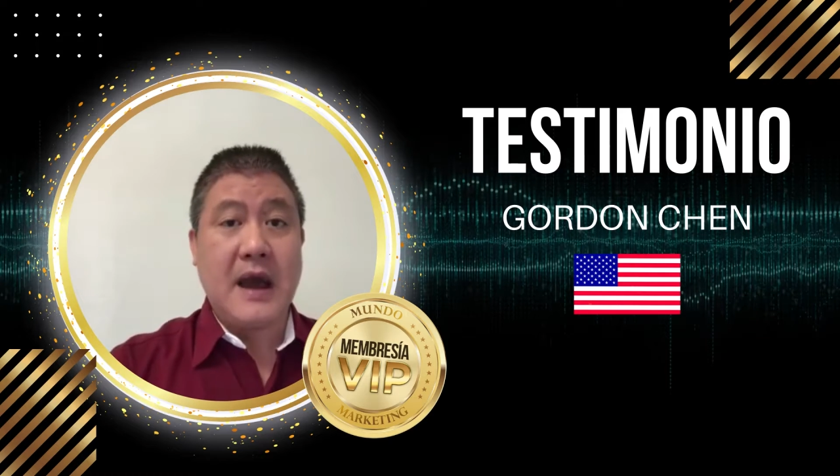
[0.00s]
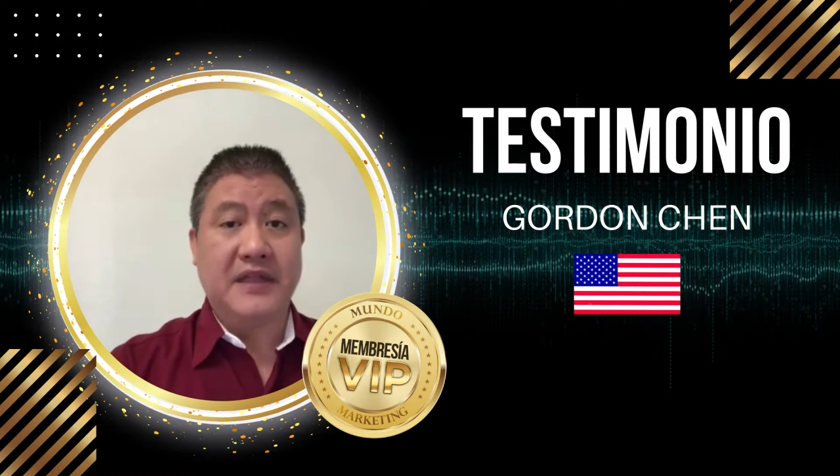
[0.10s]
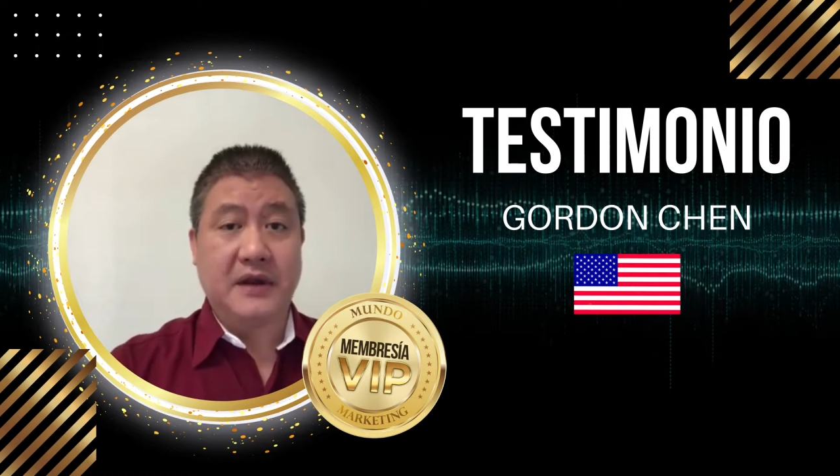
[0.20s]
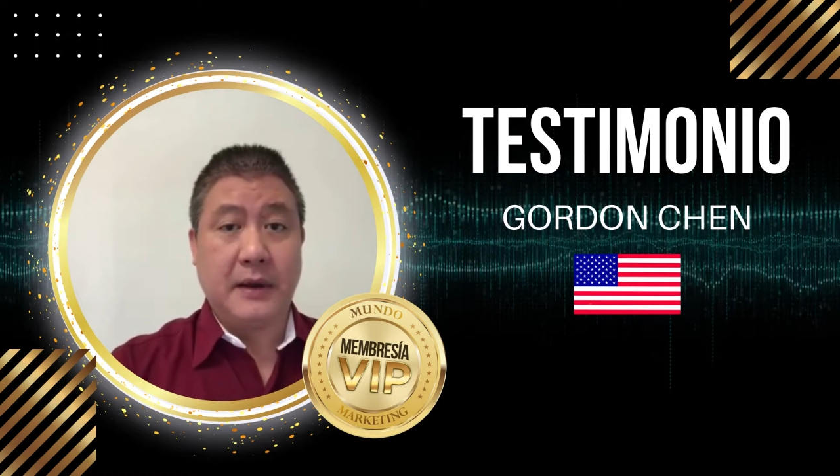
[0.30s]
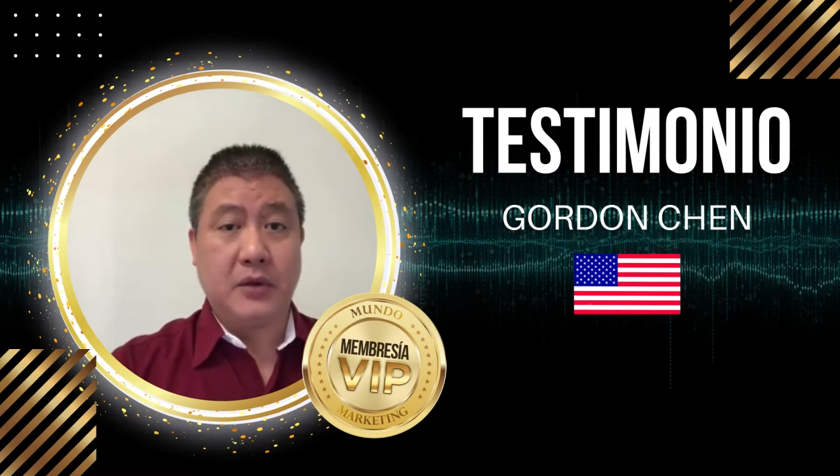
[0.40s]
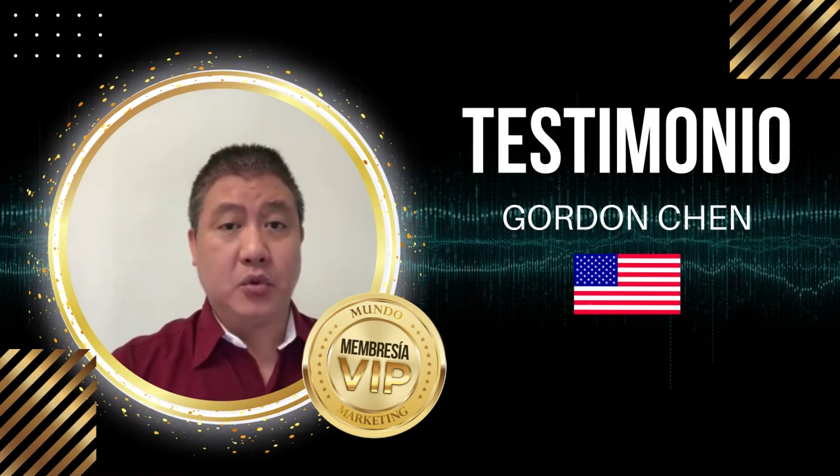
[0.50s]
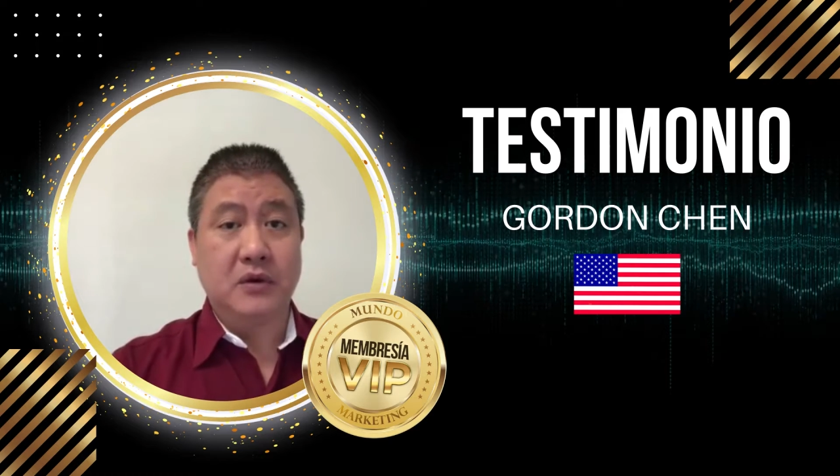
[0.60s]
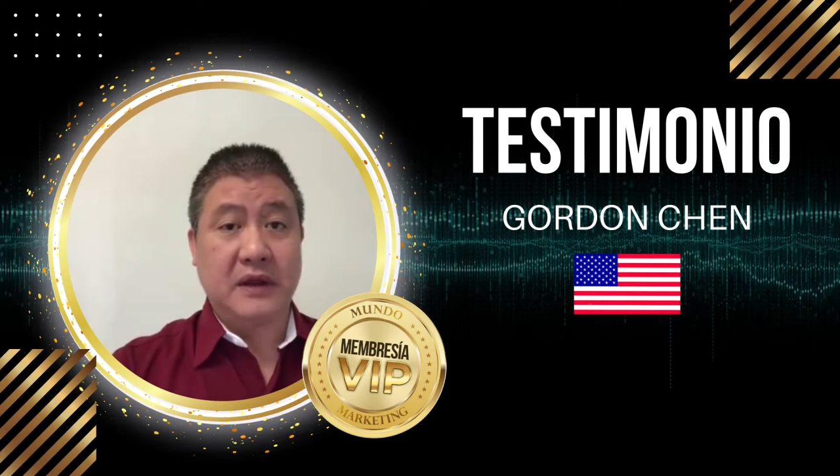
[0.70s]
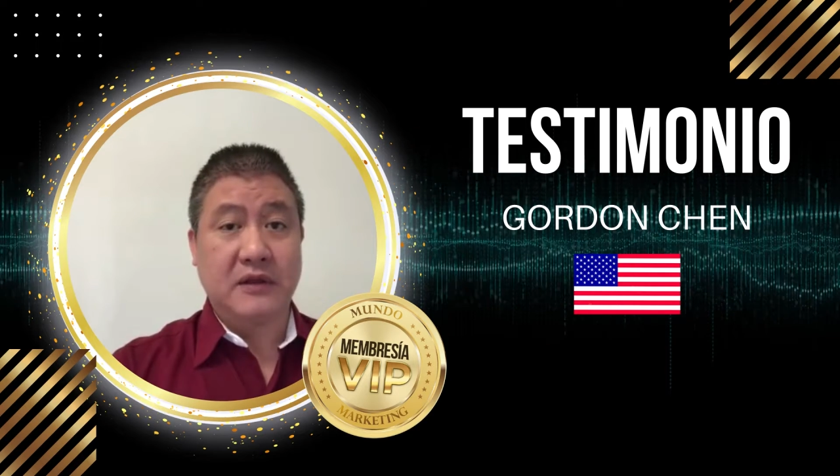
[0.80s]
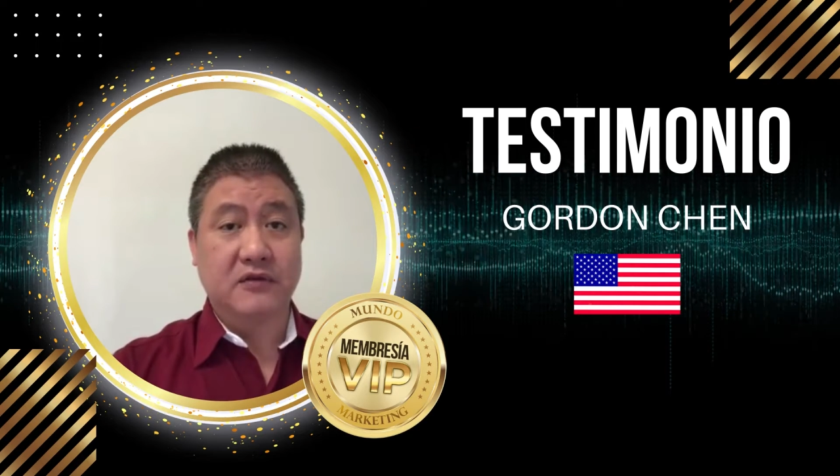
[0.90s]
a través de
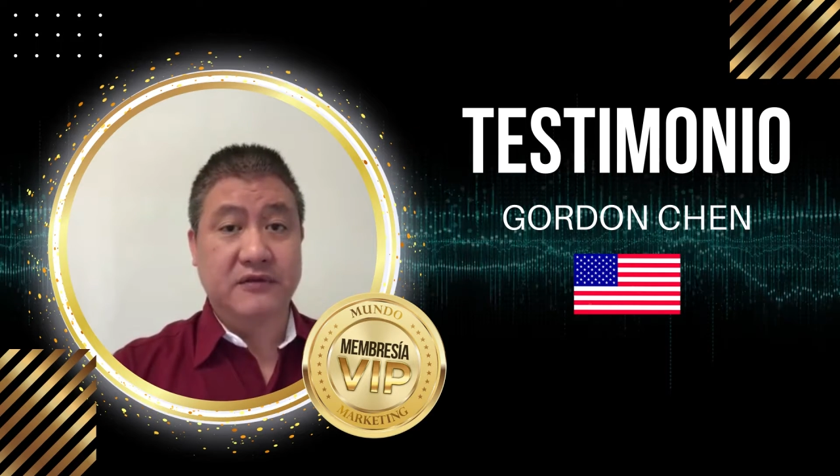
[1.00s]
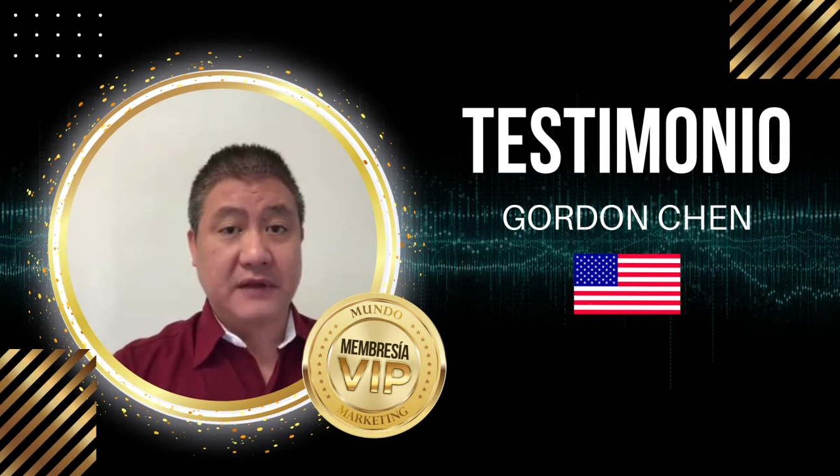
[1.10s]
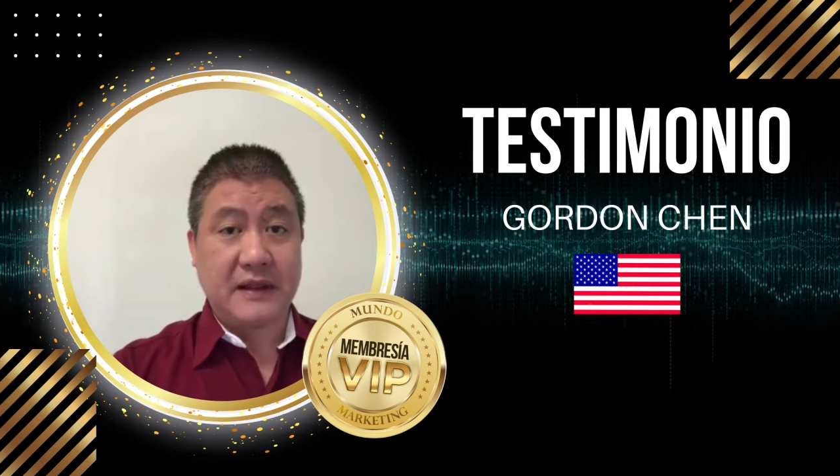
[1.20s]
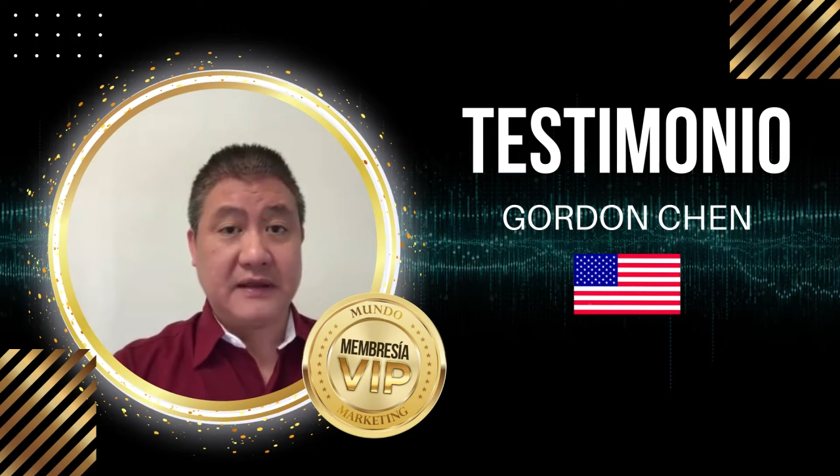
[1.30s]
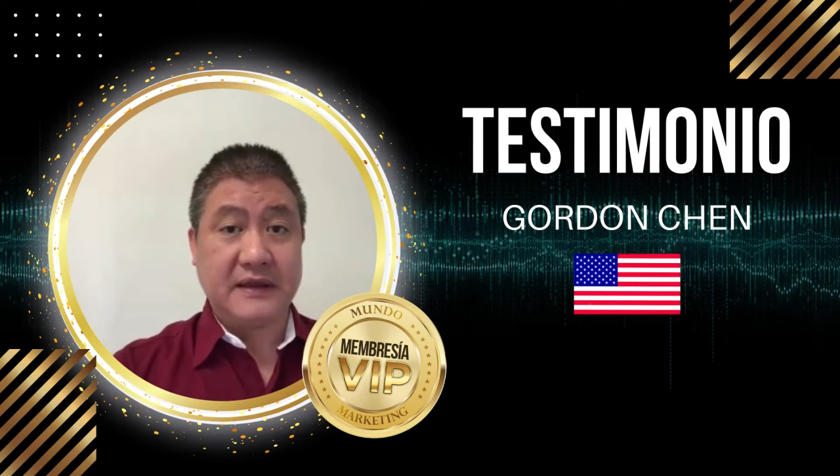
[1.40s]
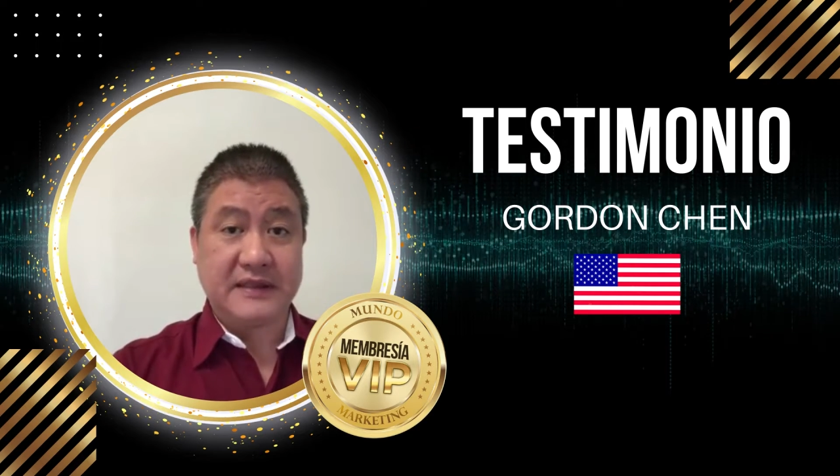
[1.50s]
tus redes sociales y